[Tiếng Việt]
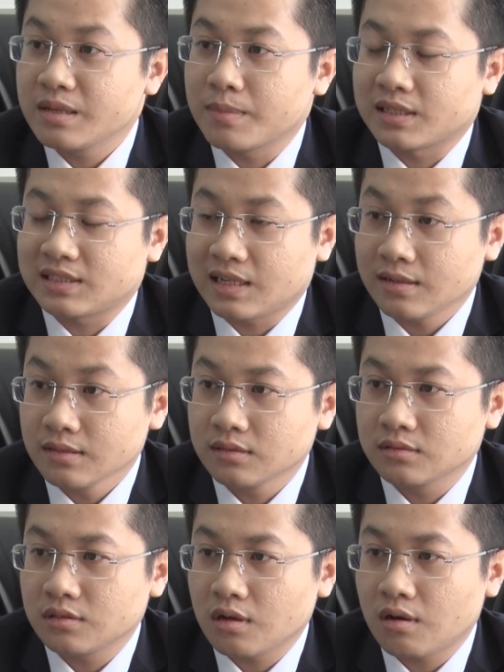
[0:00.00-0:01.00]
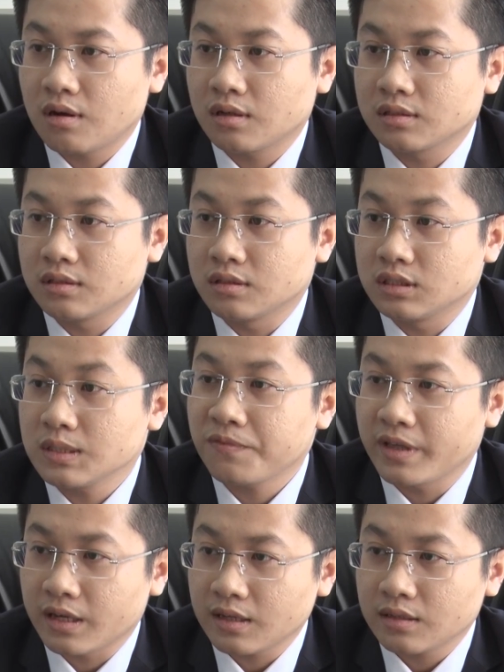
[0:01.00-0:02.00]
Khi mà trả lương cho người giúp
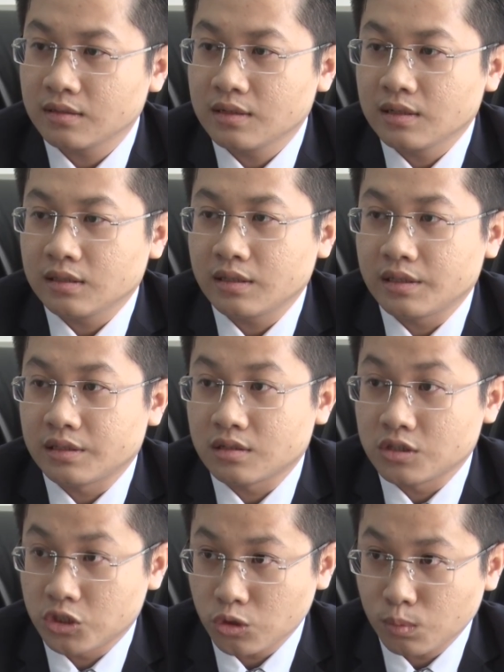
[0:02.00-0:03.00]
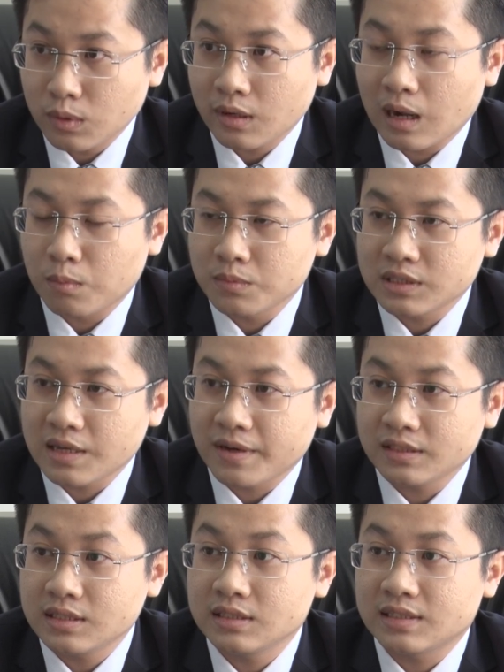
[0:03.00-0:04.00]
việc á, thì người sử dụng lao động sẽ
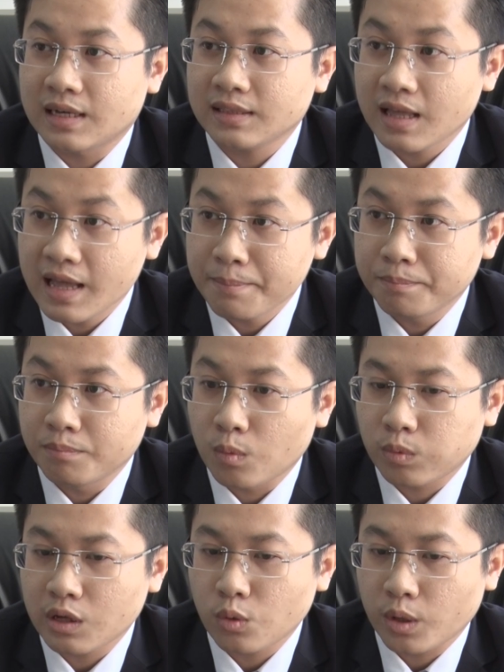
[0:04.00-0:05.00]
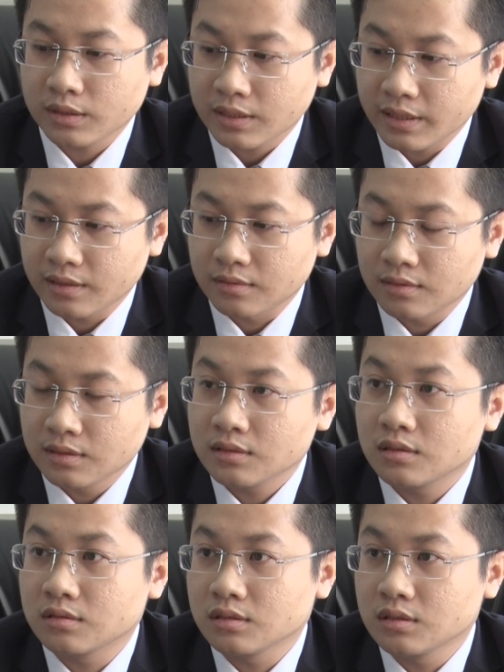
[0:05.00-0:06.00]
phải chi trả thêm một cái khoản tiền
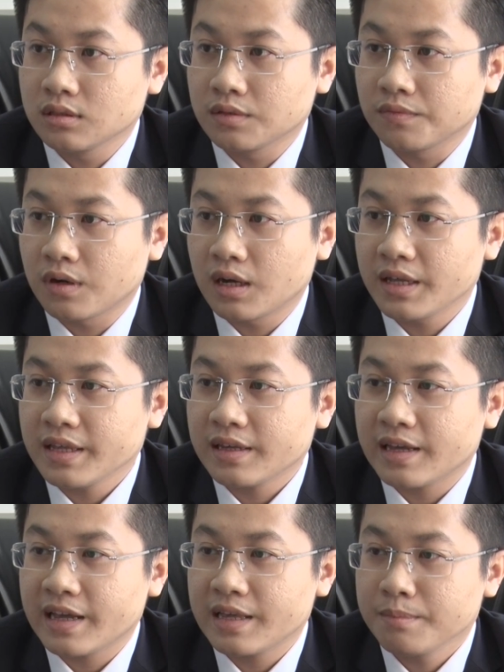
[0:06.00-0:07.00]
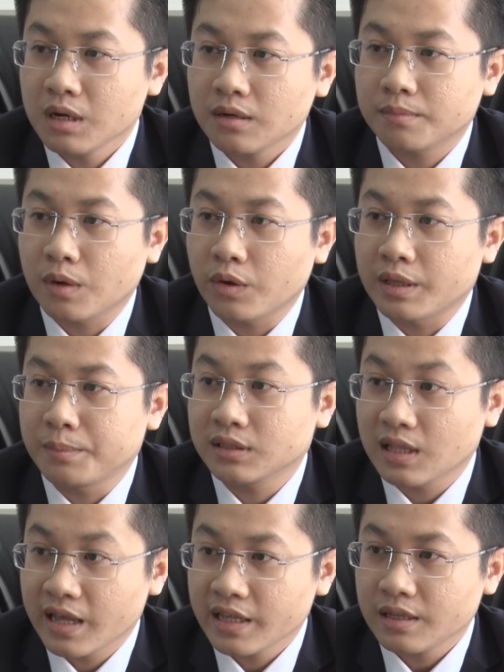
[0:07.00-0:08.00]
tương đương với cái mức bảo hiểm y
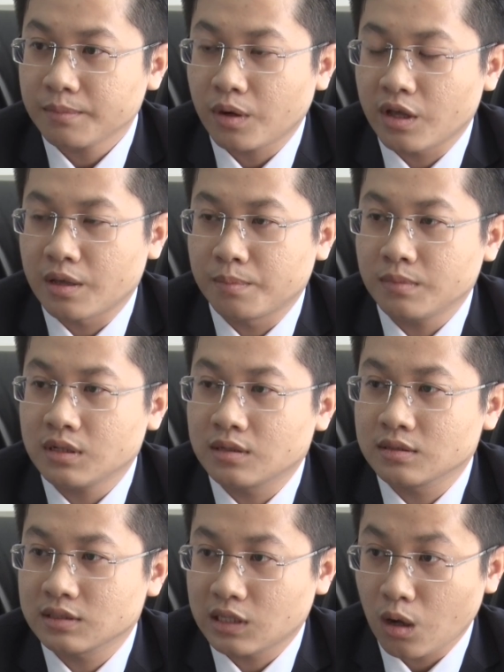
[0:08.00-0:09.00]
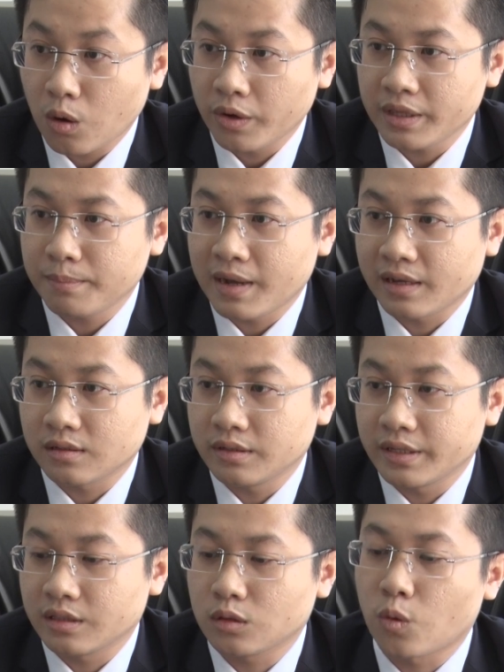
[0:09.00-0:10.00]
tế, bảo hiểm à, xã hội mà
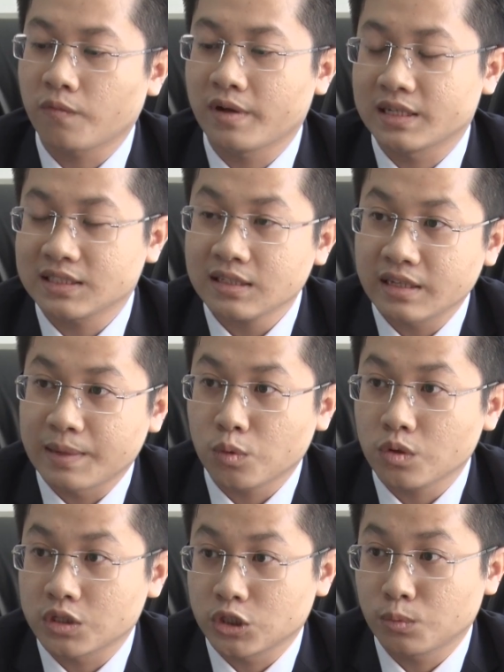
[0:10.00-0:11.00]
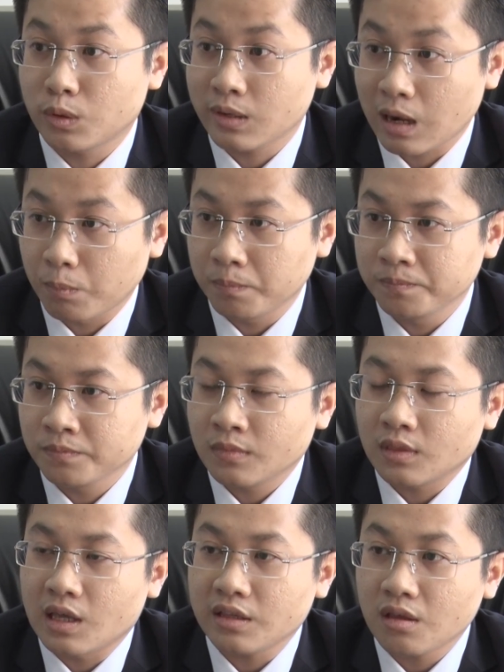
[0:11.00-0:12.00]
người thuộc về trách nhiệm của người sử dụng lao động
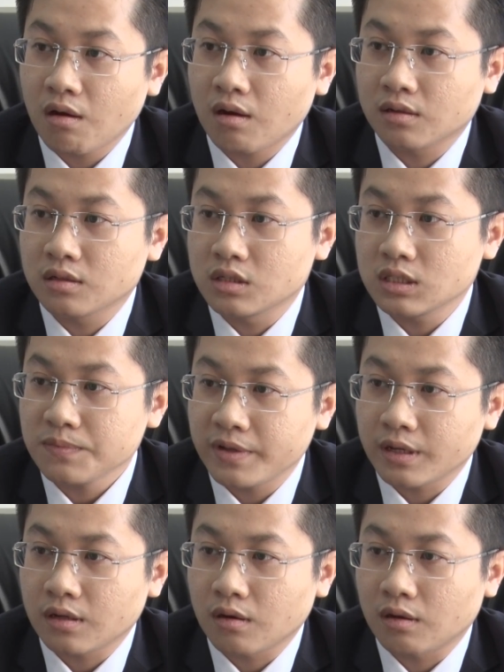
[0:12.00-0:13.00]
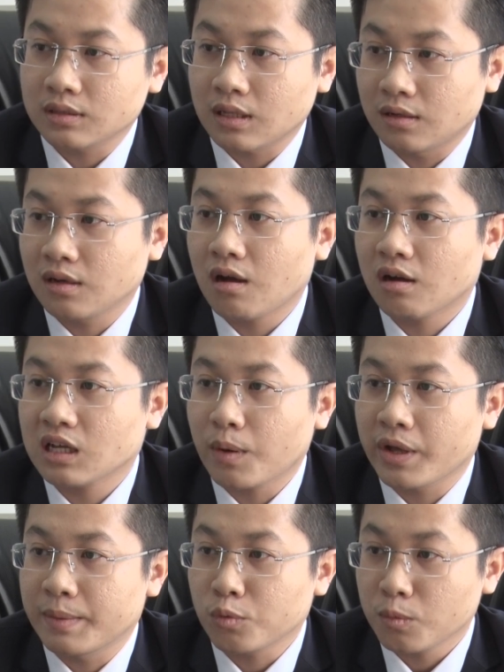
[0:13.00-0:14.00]
để cho người giúp việc họ tự lo cái
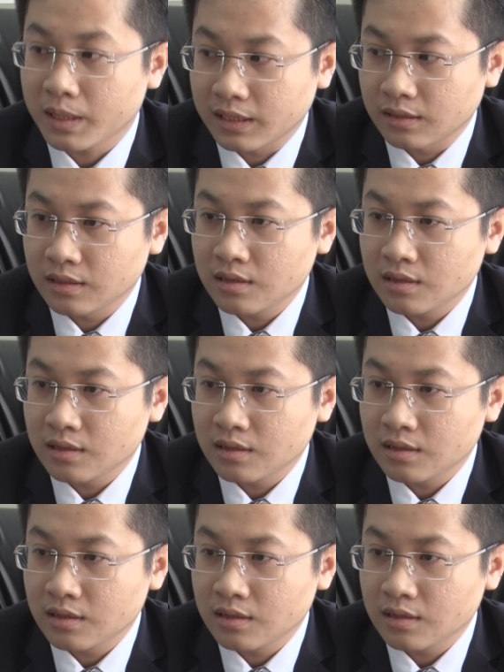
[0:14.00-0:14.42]
bảo hiểm của mình.